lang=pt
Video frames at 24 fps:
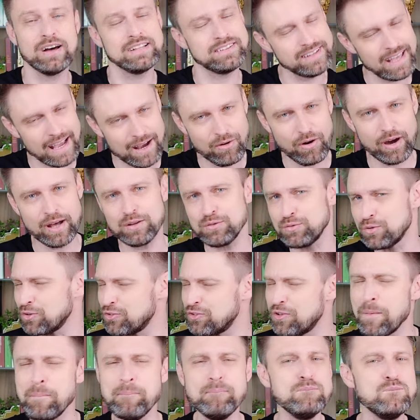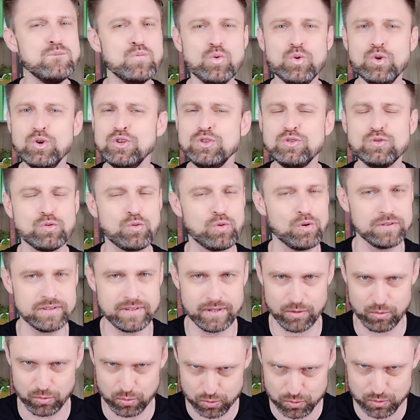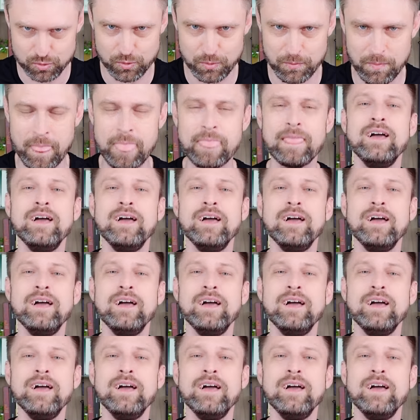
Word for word: até agora eu trouxe muito conteúdo,